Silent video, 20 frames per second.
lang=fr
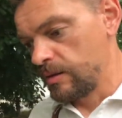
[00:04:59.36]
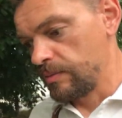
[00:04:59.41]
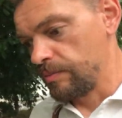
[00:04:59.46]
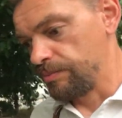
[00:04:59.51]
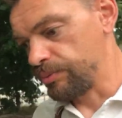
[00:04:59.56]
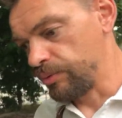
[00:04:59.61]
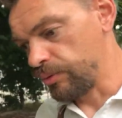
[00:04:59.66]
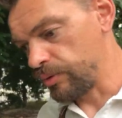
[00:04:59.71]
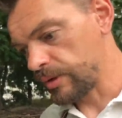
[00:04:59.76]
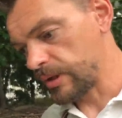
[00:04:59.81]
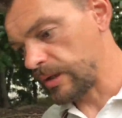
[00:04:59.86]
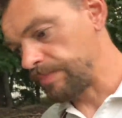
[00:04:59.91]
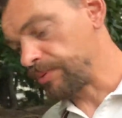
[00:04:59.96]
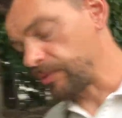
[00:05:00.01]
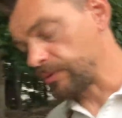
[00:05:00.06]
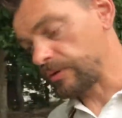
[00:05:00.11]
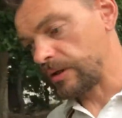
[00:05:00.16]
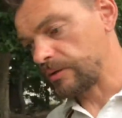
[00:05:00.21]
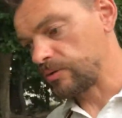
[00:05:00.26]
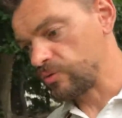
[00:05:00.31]
pour
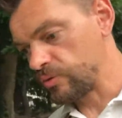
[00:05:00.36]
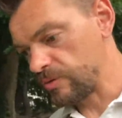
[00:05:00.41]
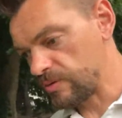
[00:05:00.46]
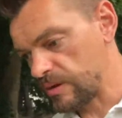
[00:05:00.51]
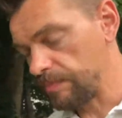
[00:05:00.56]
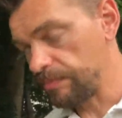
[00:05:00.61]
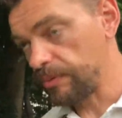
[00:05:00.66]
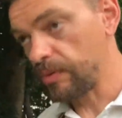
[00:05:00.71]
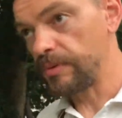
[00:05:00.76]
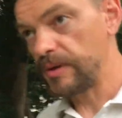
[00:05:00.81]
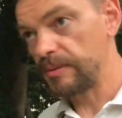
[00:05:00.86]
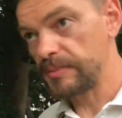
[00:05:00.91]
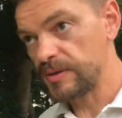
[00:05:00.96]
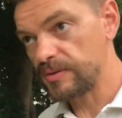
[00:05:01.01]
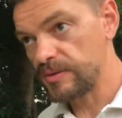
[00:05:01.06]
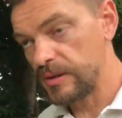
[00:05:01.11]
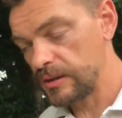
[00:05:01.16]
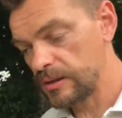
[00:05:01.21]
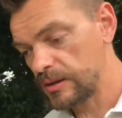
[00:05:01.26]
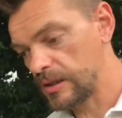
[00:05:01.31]
répondre à toutes ces
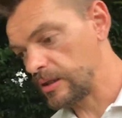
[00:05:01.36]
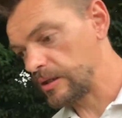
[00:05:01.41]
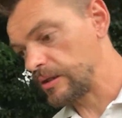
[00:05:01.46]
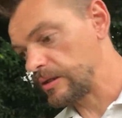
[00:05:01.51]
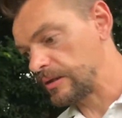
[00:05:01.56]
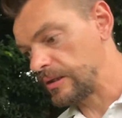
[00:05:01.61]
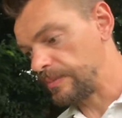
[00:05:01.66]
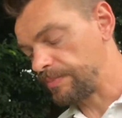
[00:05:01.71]
problématiques et des